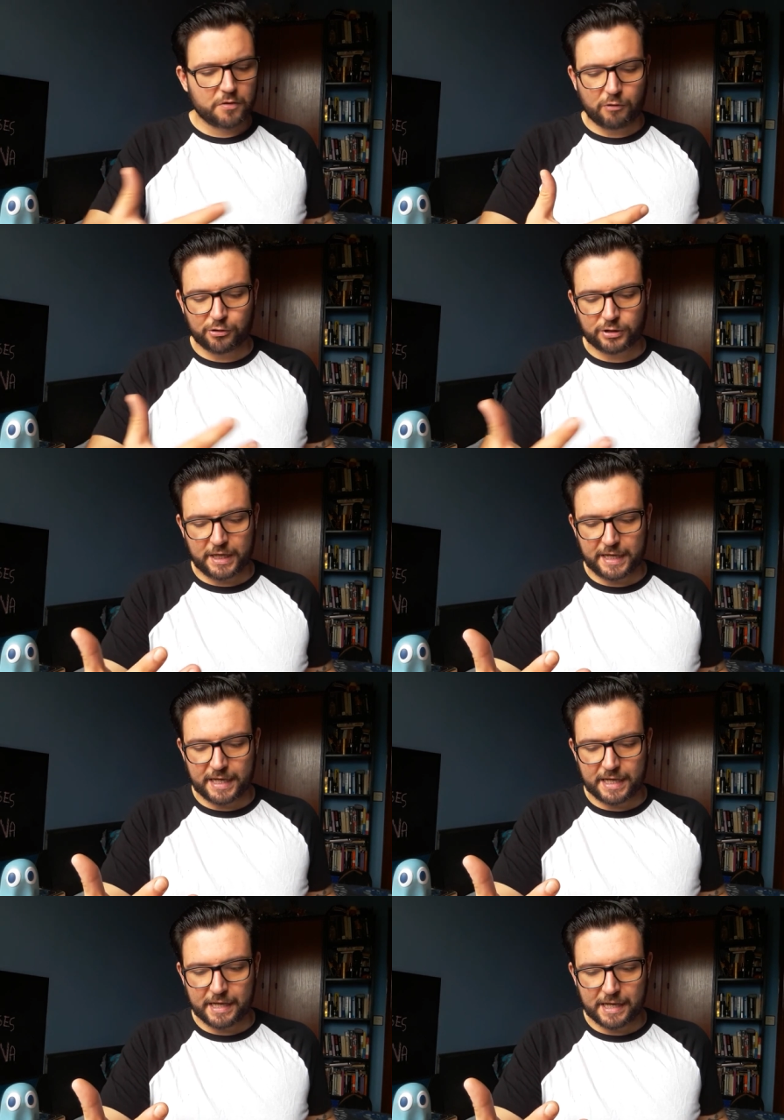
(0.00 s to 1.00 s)
cuando
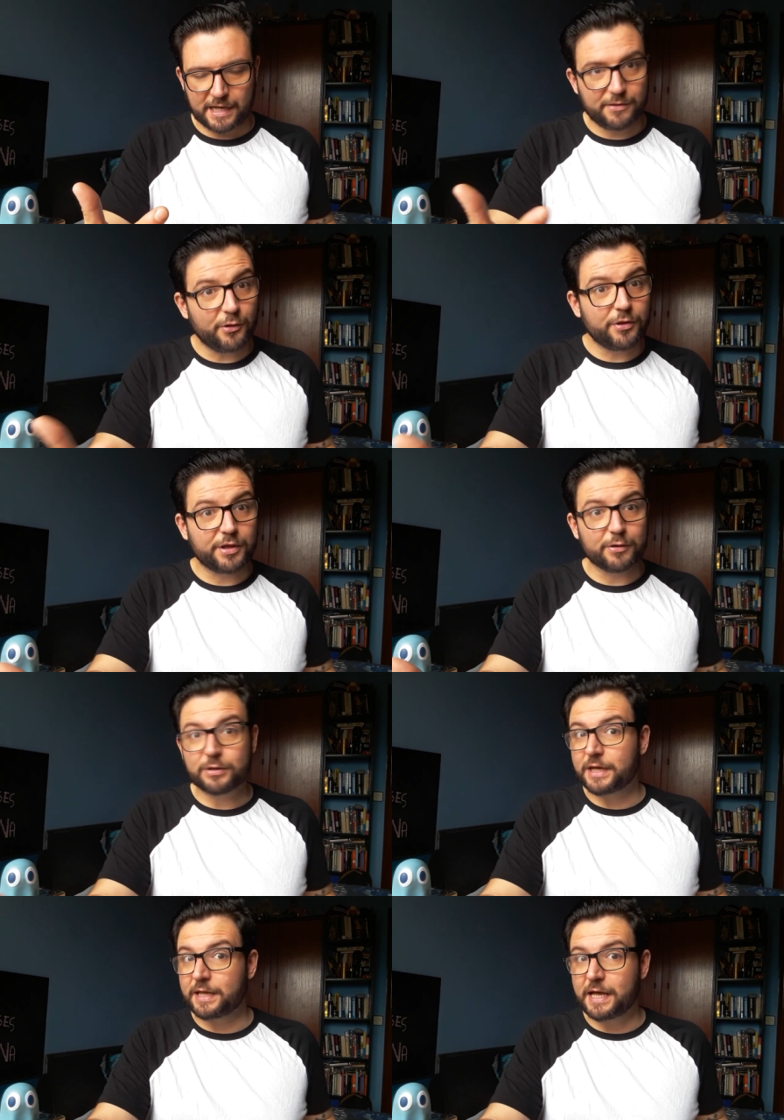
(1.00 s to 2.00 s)
tenía 12 o
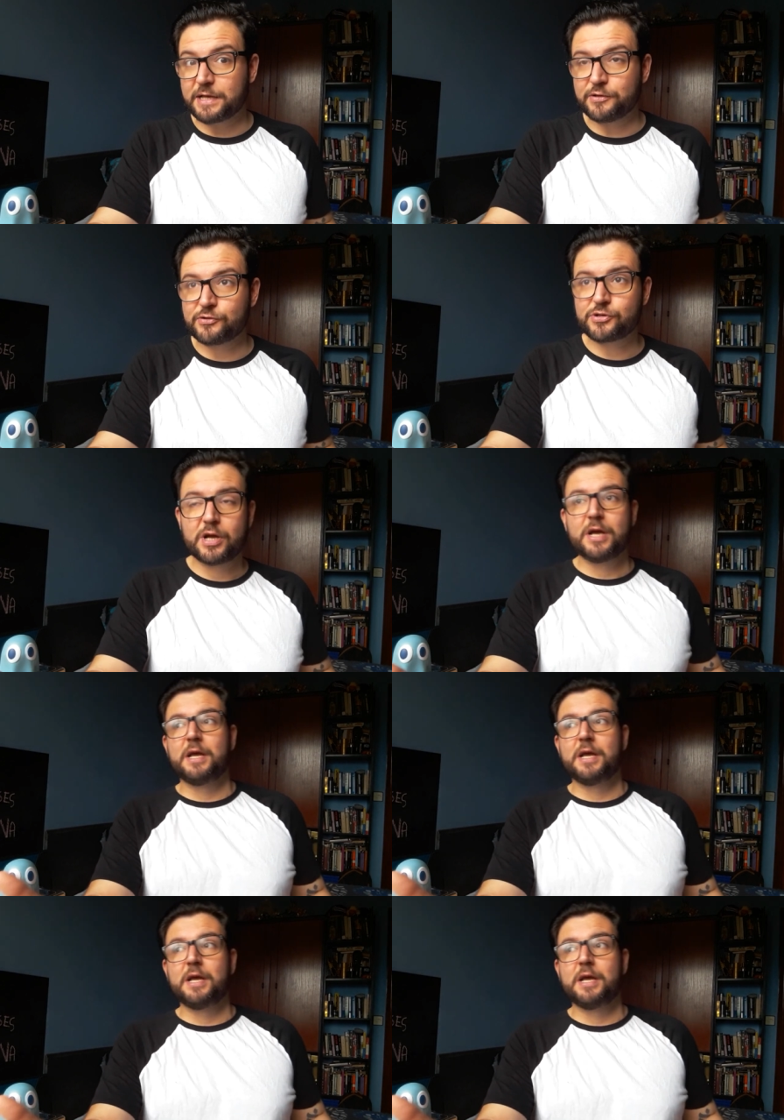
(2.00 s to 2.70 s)
13 años,